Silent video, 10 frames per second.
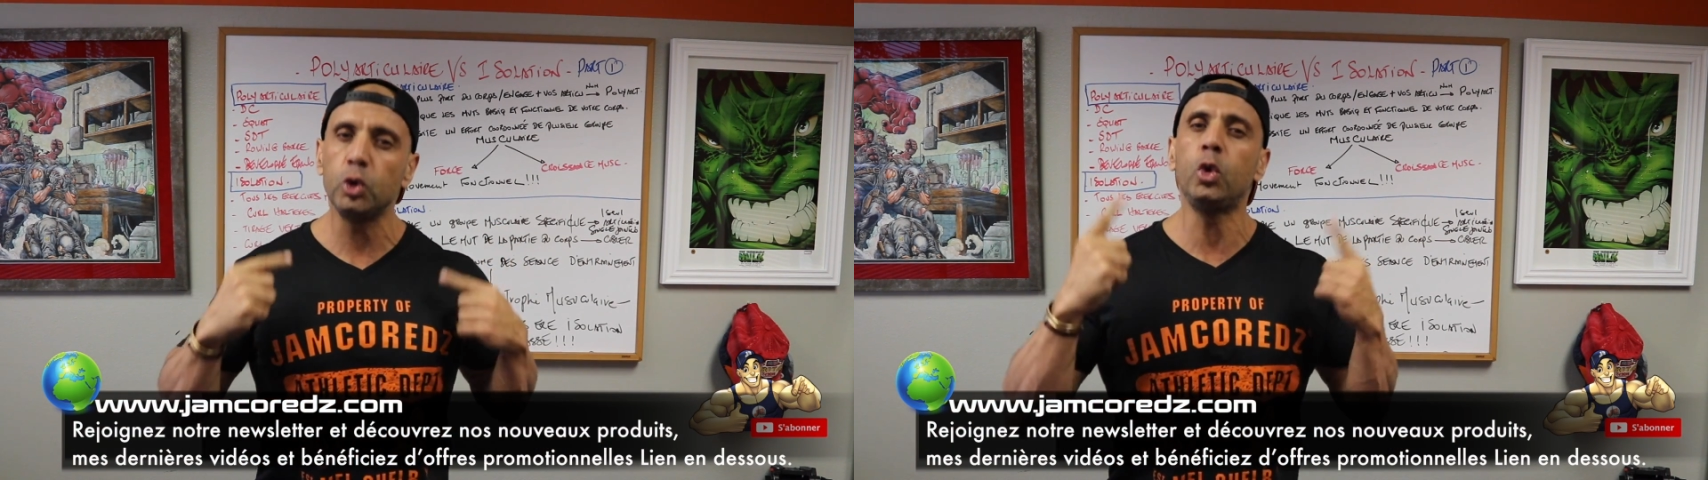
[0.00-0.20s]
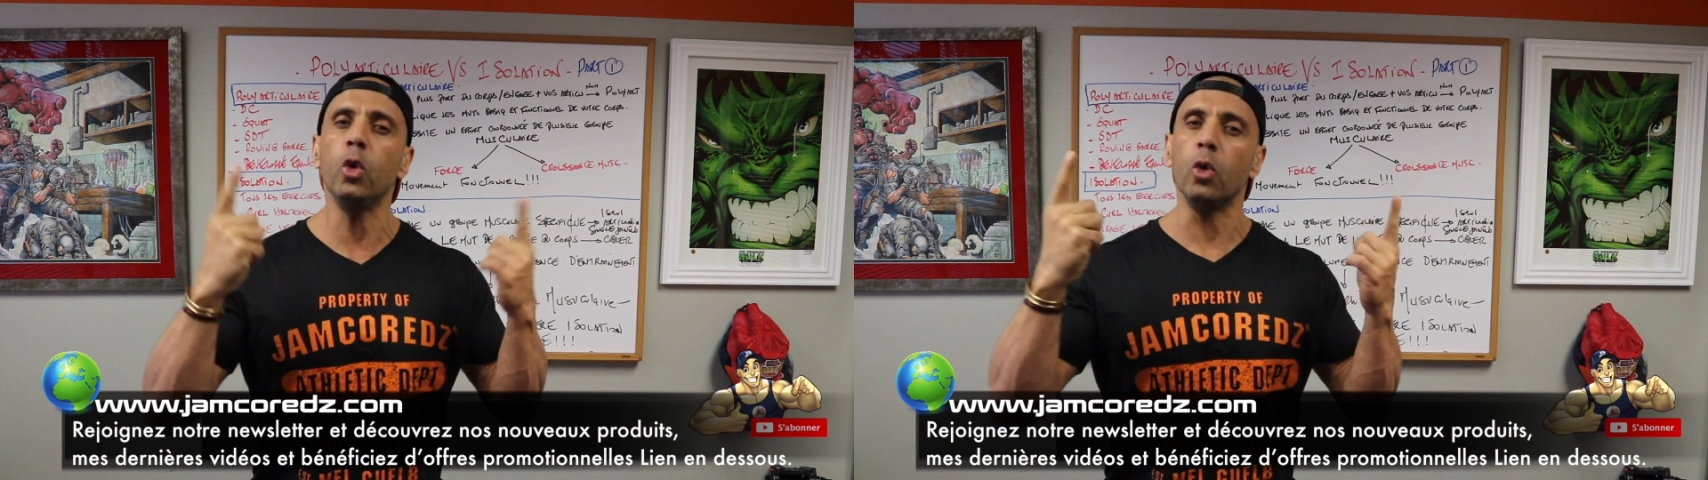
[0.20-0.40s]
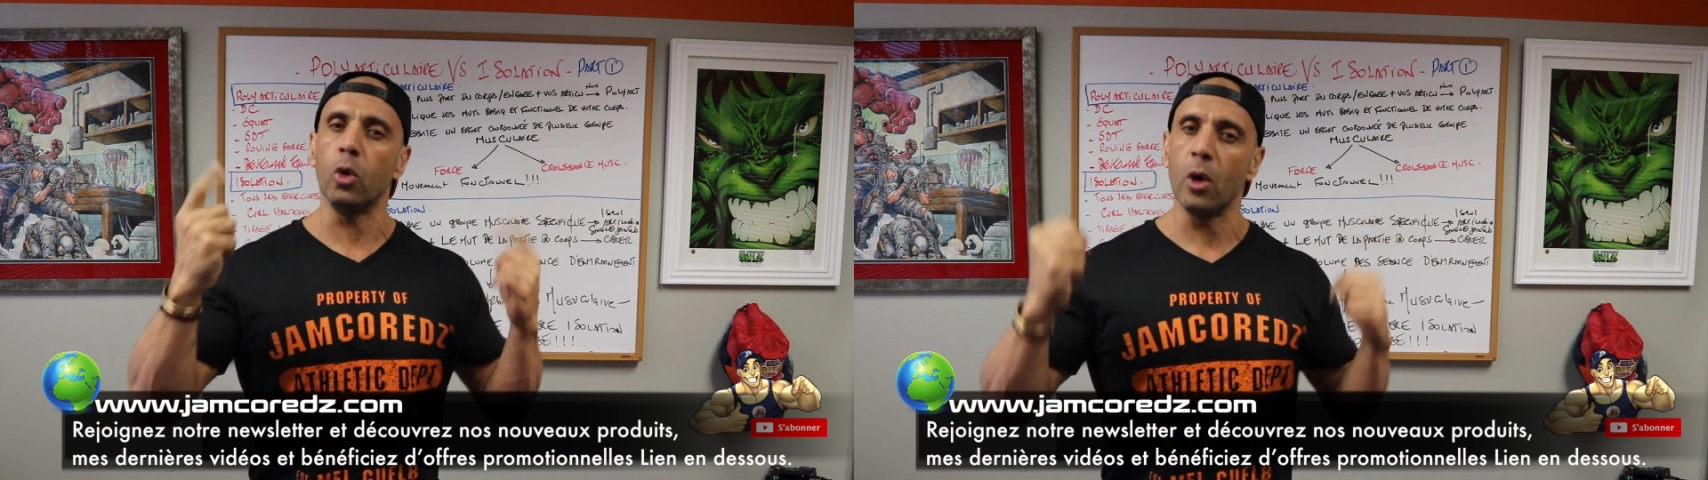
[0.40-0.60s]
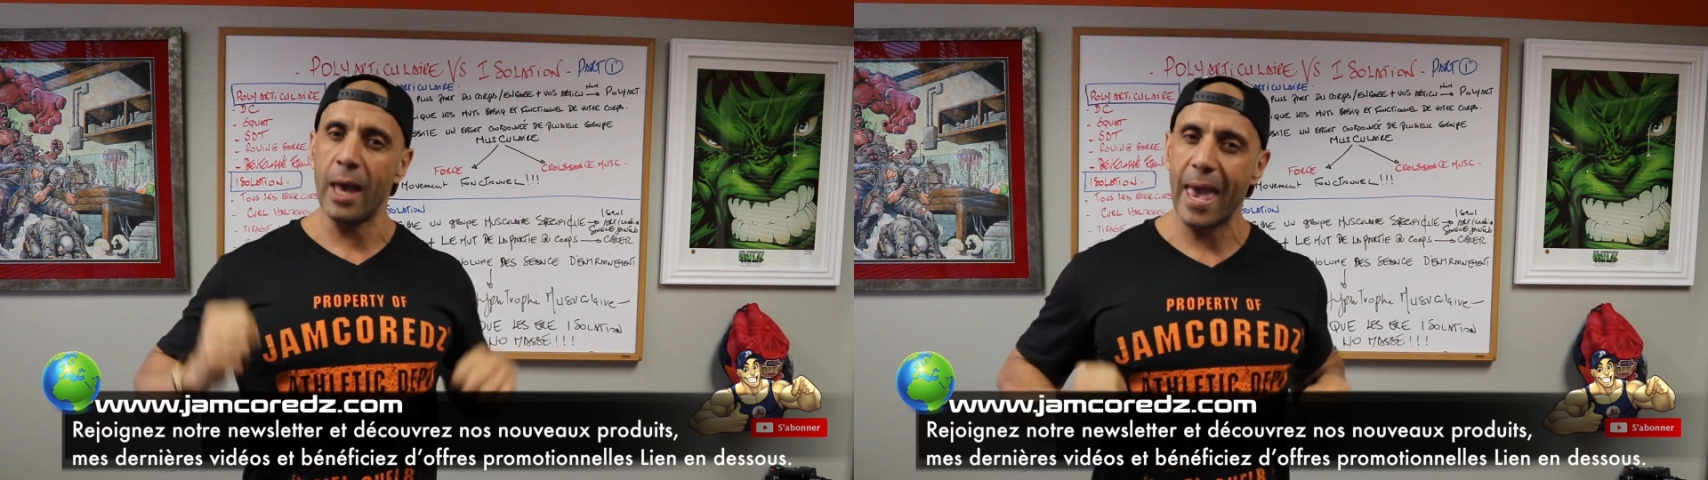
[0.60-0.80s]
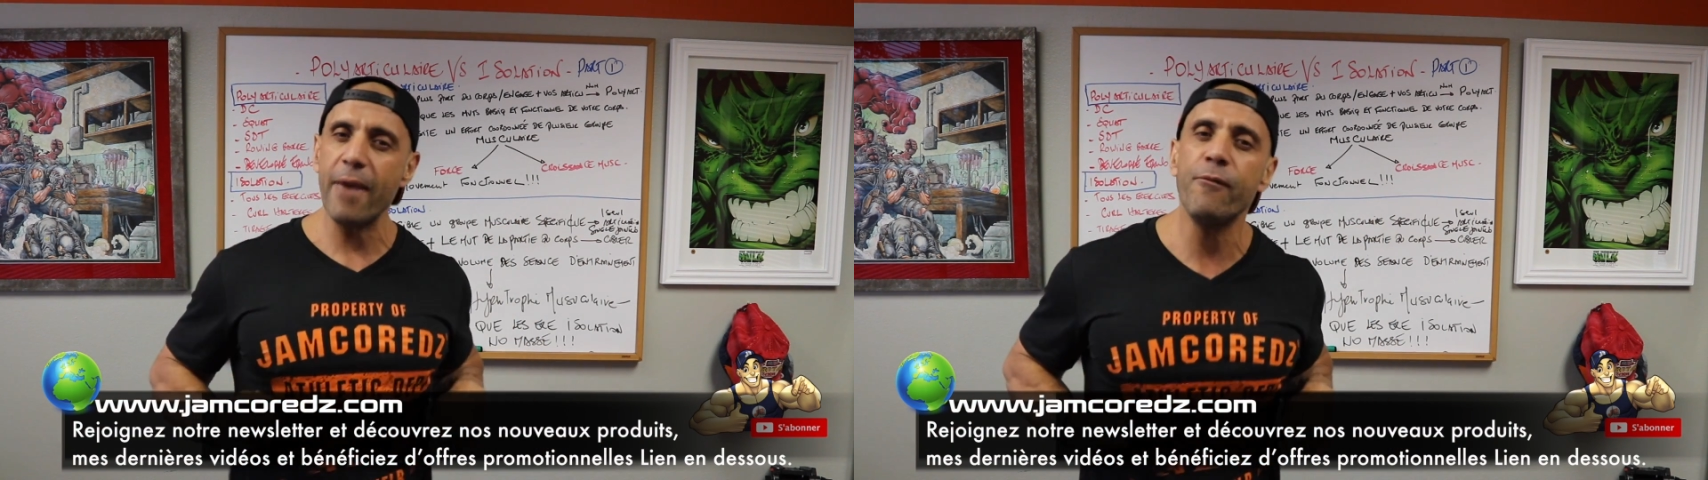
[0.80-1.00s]
de
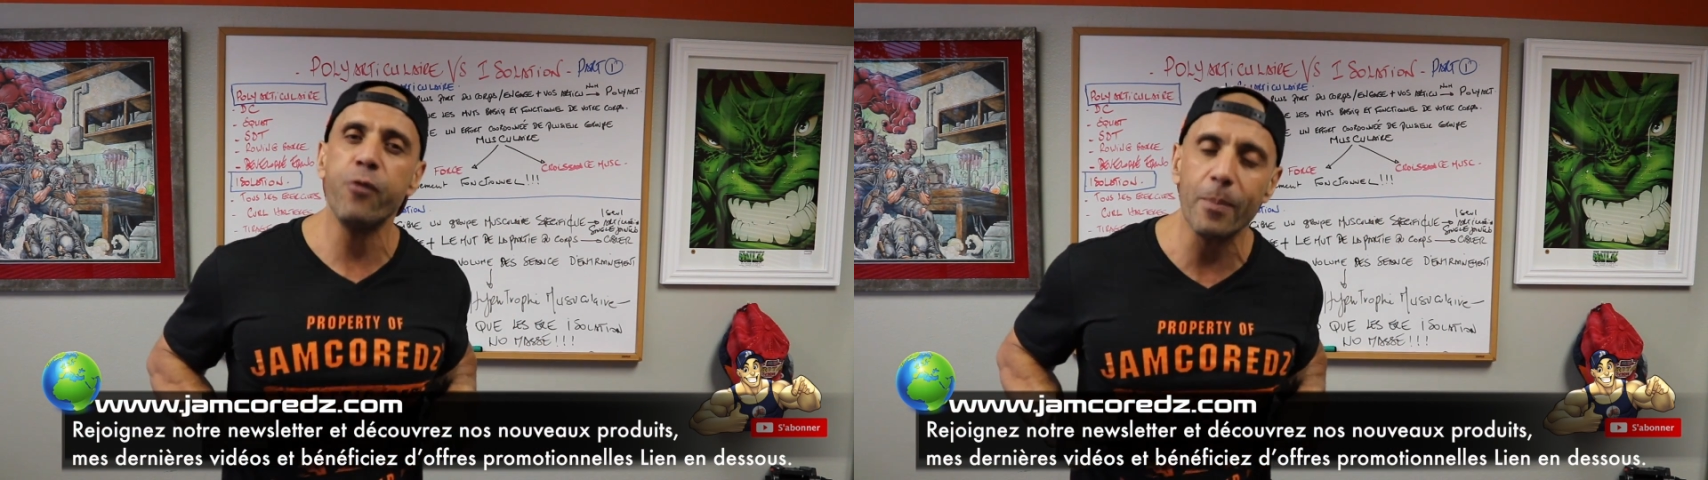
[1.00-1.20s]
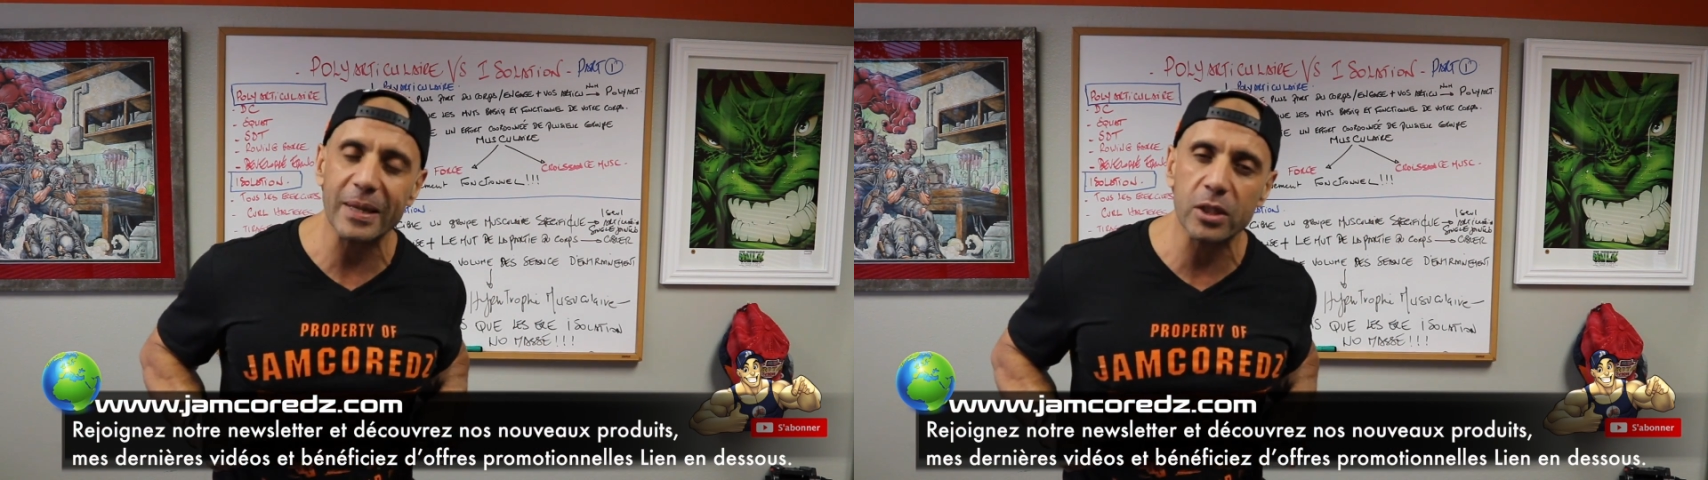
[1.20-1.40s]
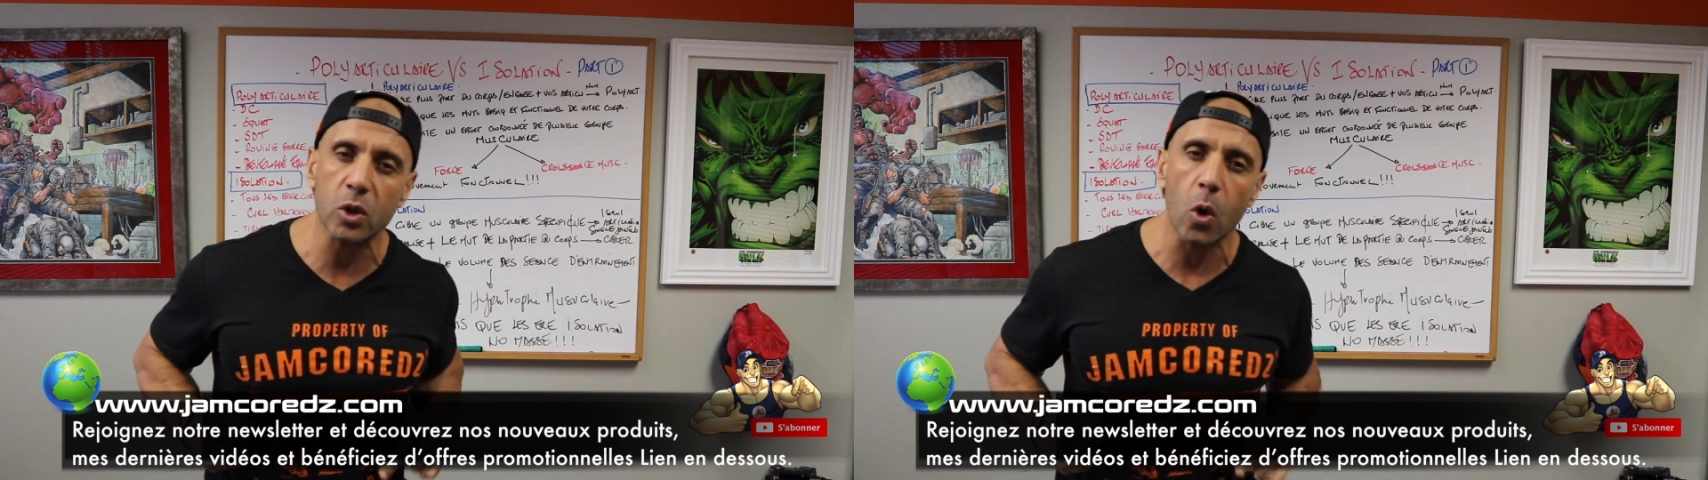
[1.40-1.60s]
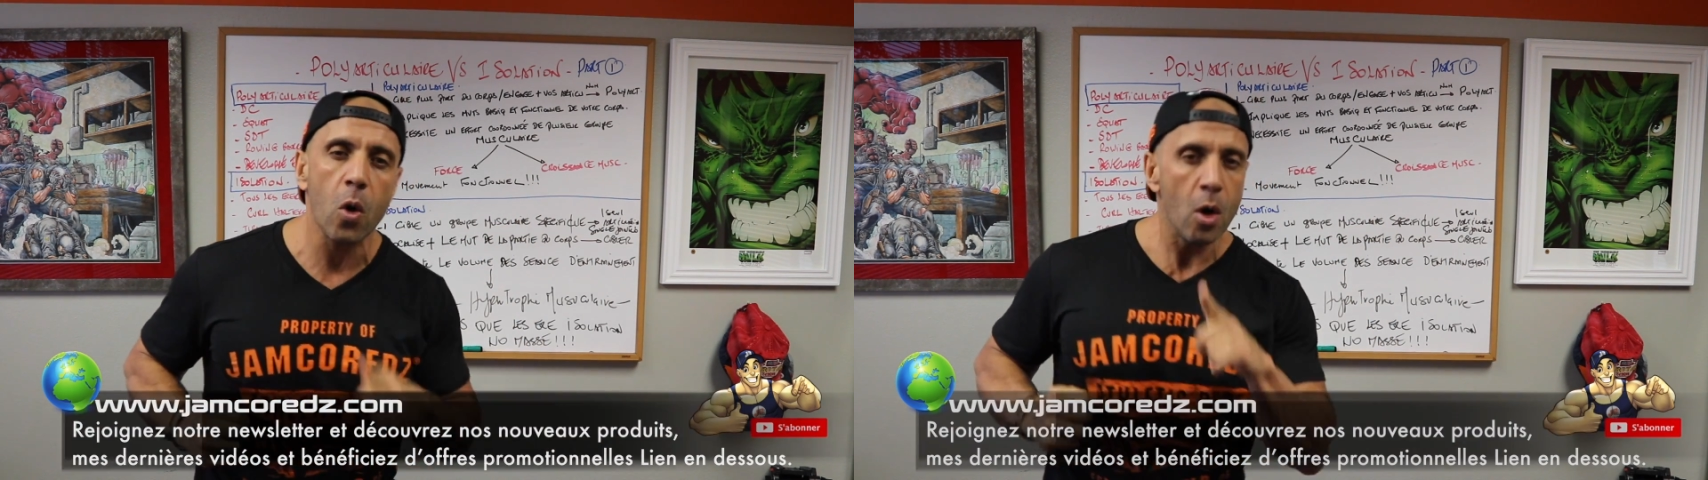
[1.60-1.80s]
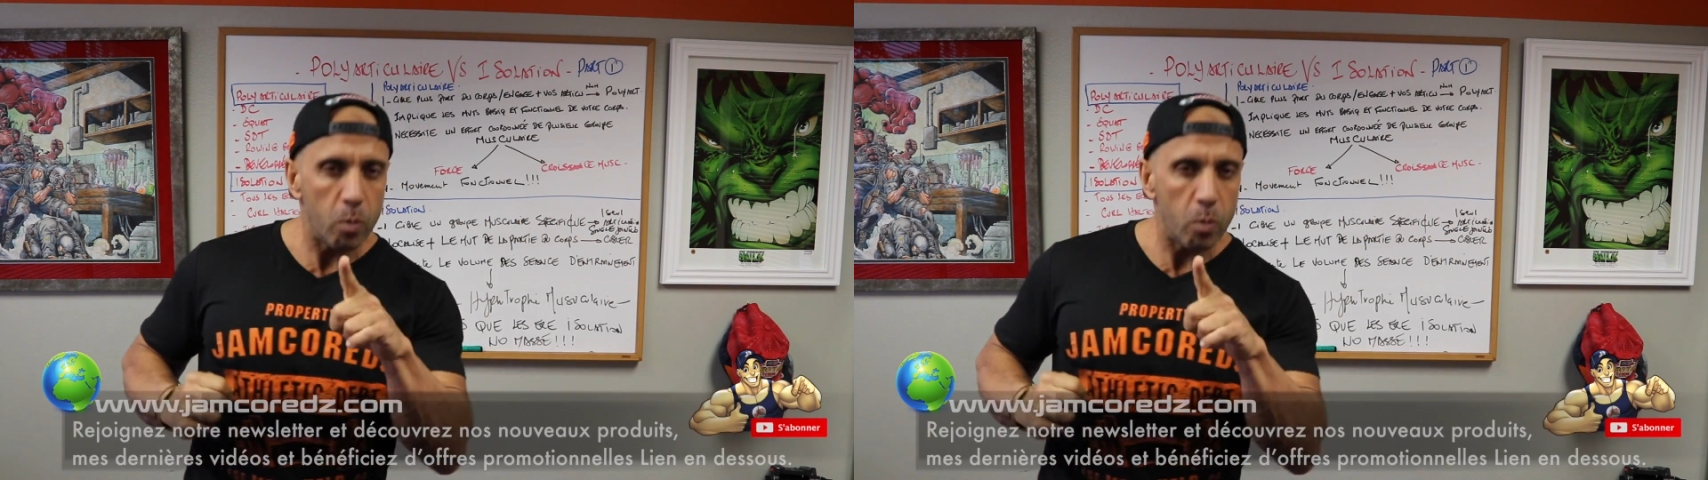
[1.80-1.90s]
informations